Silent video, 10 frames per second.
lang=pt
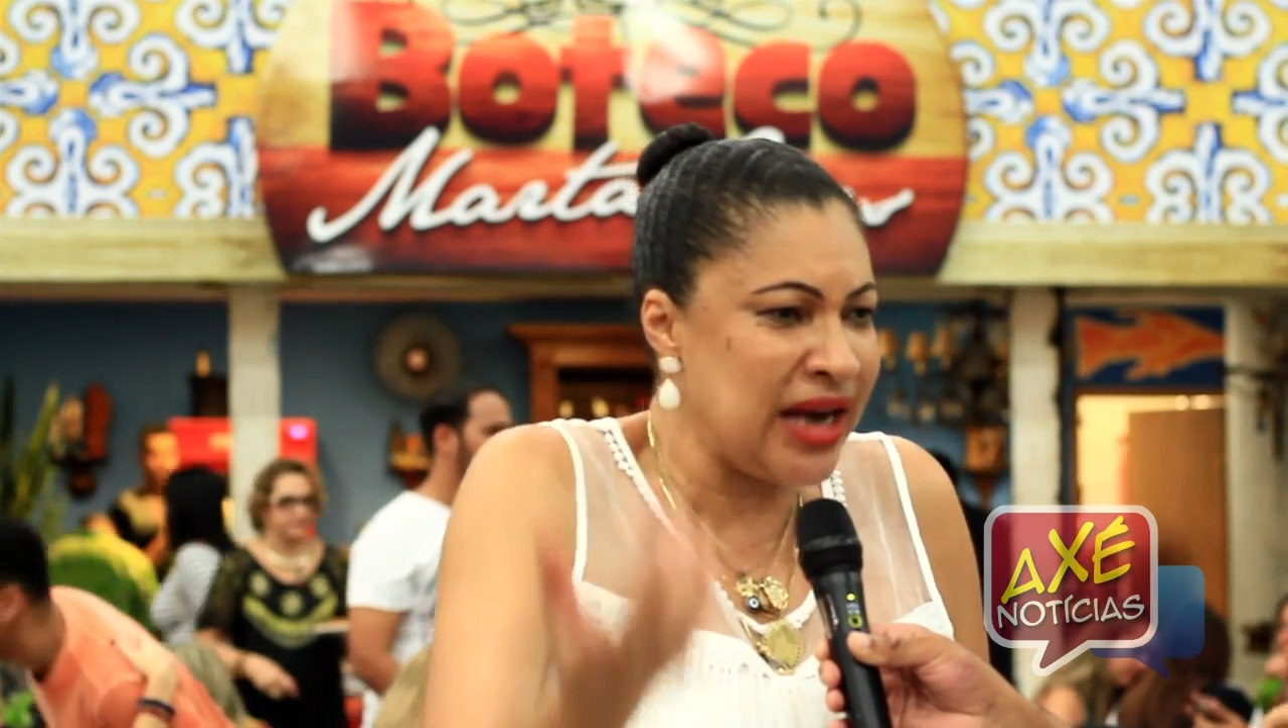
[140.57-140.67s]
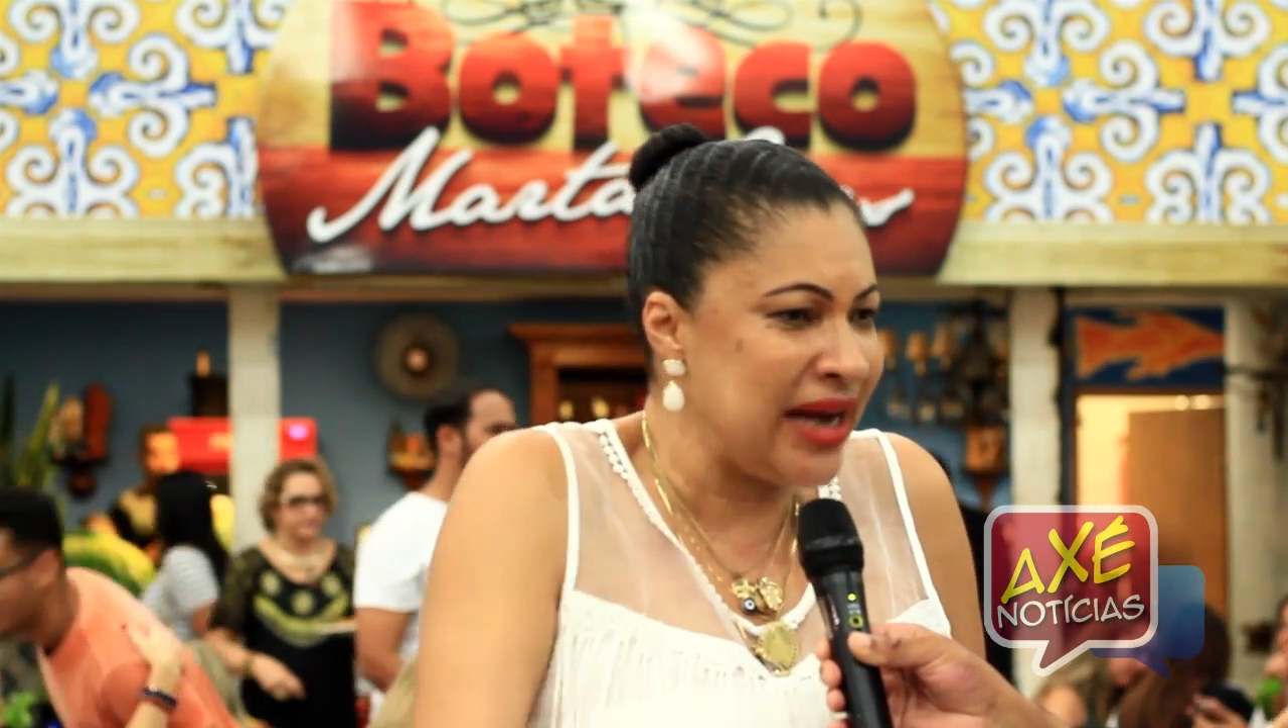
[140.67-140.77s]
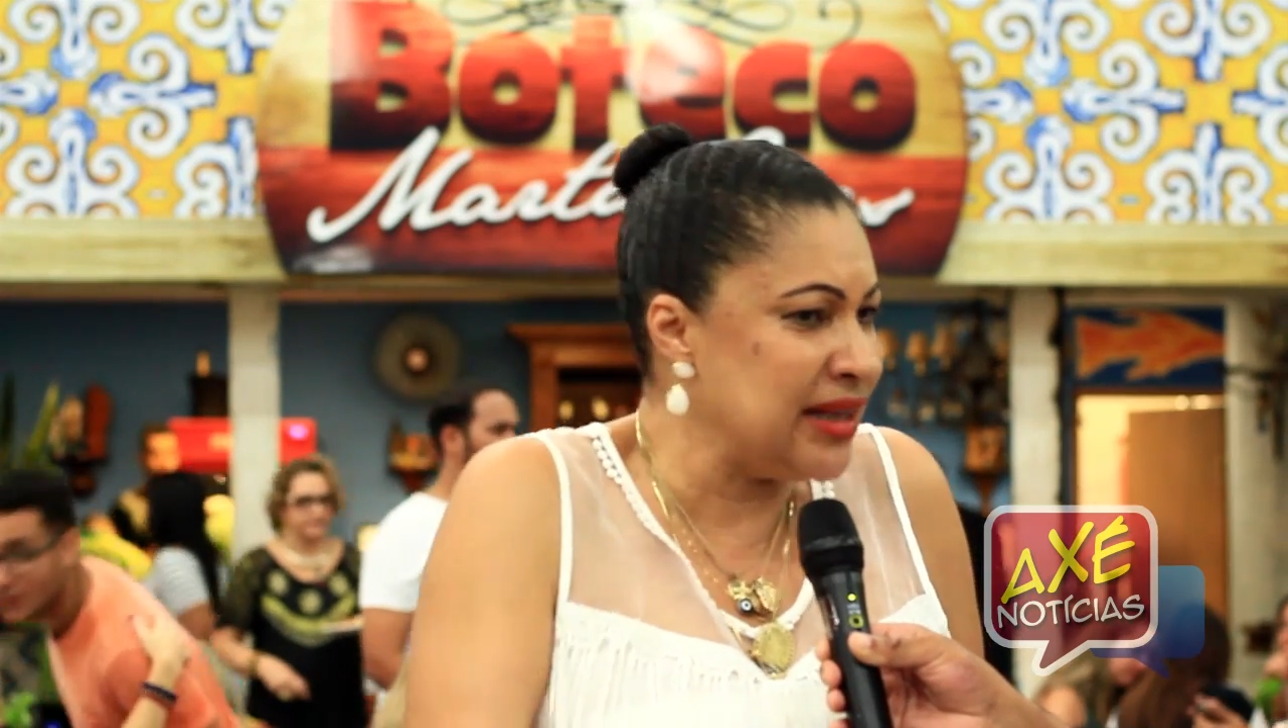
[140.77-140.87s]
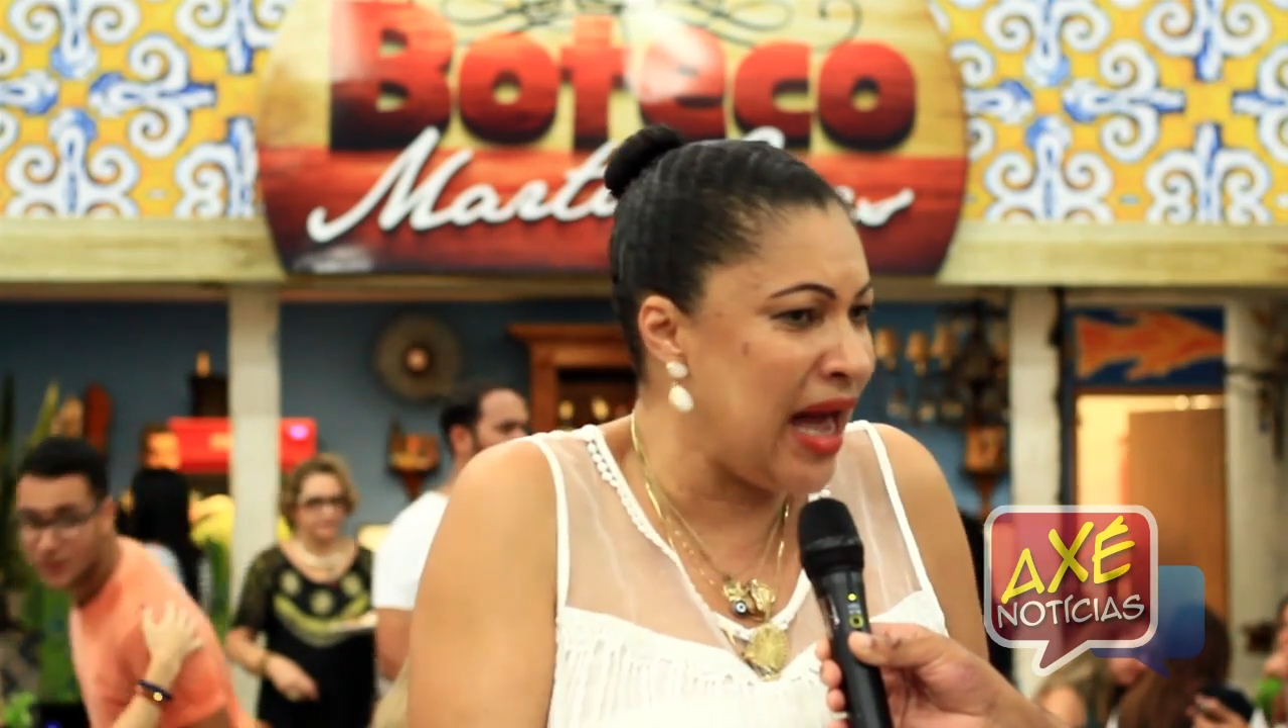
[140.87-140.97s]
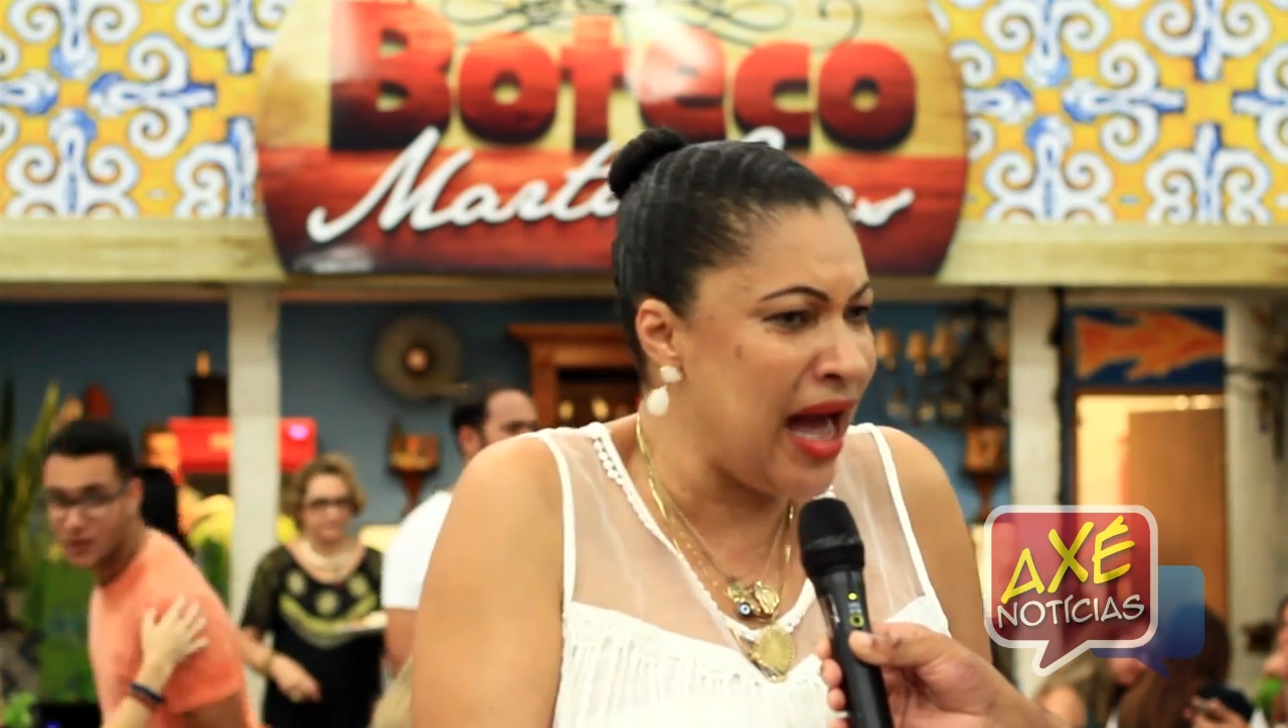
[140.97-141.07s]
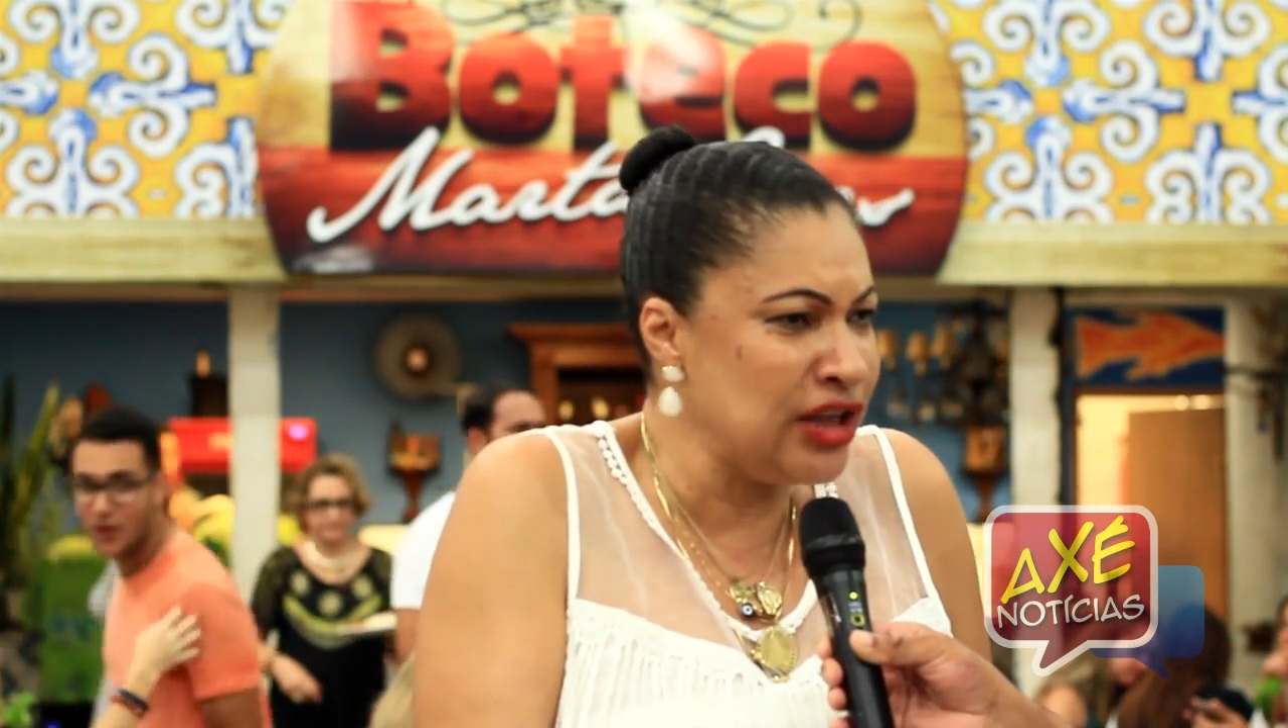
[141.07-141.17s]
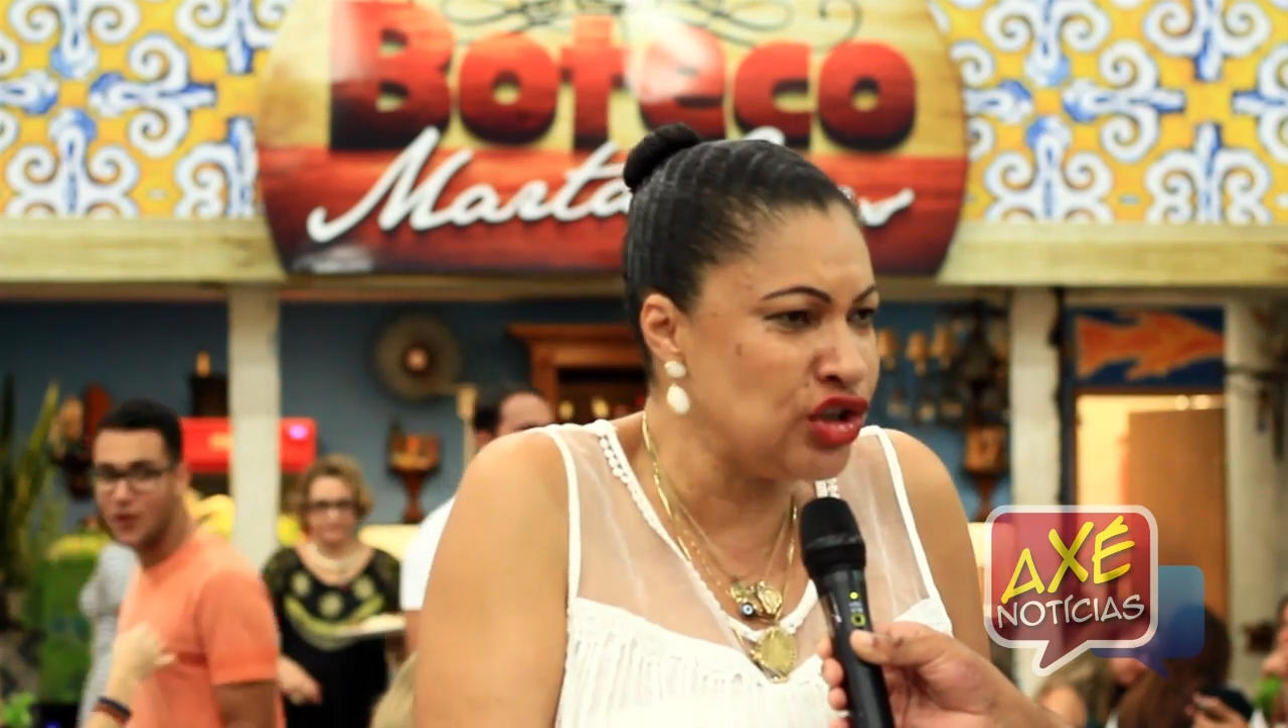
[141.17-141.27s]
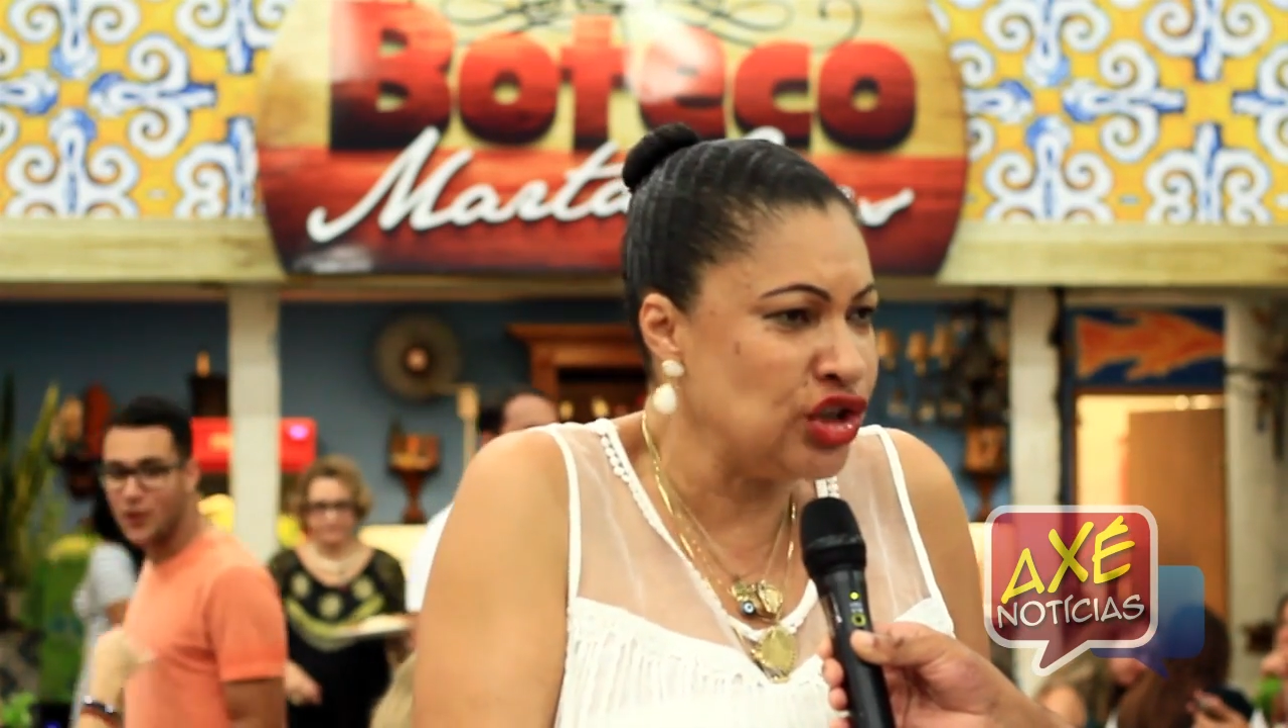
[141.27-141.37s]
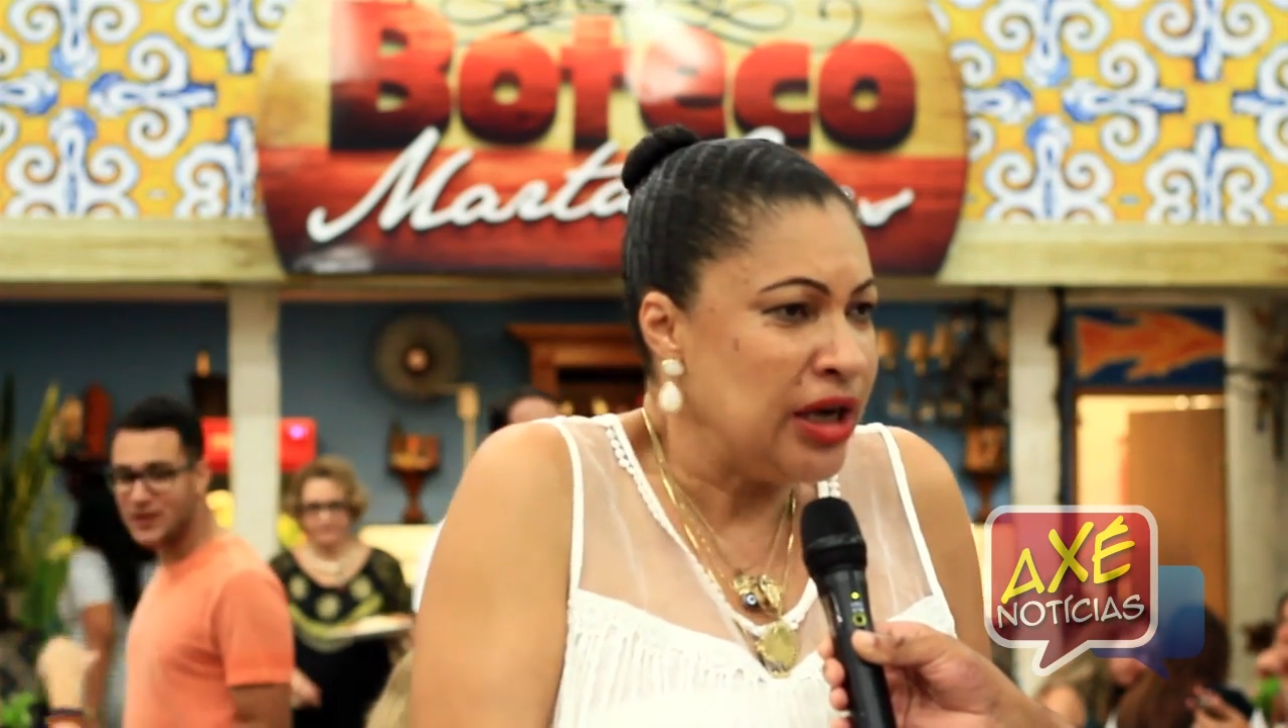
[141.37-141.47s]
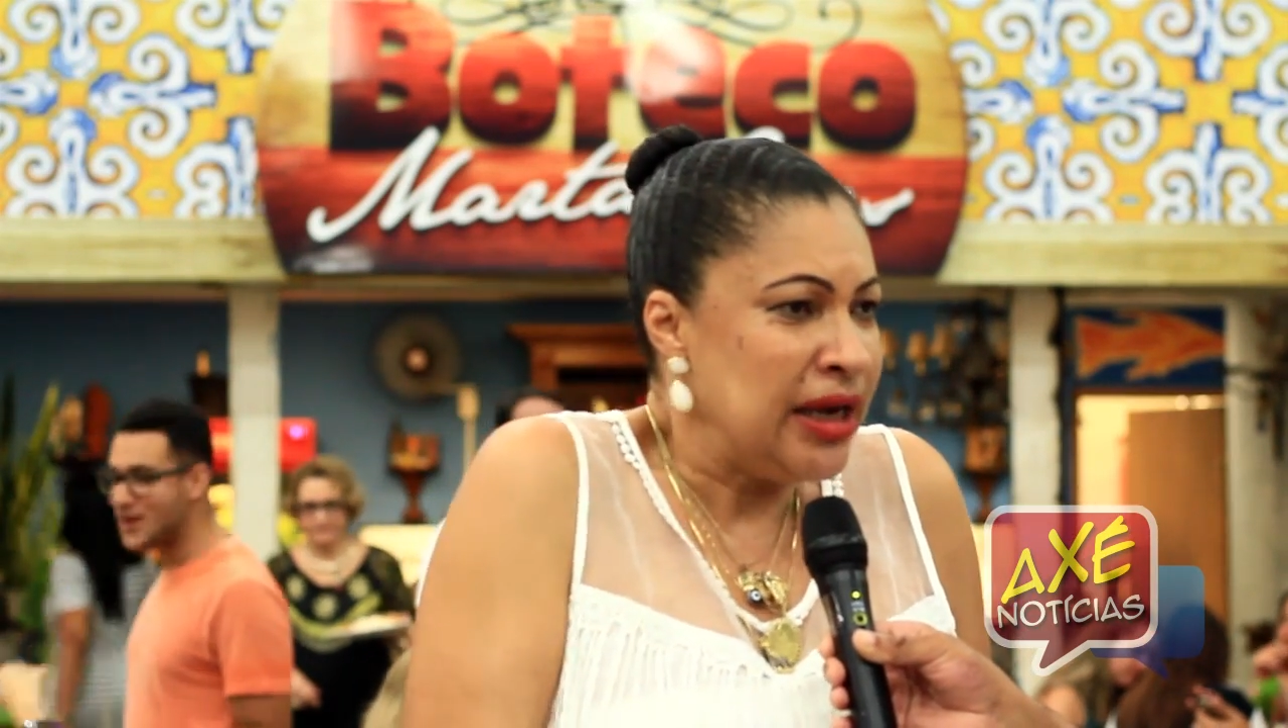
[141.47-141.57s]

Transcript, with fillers: caridade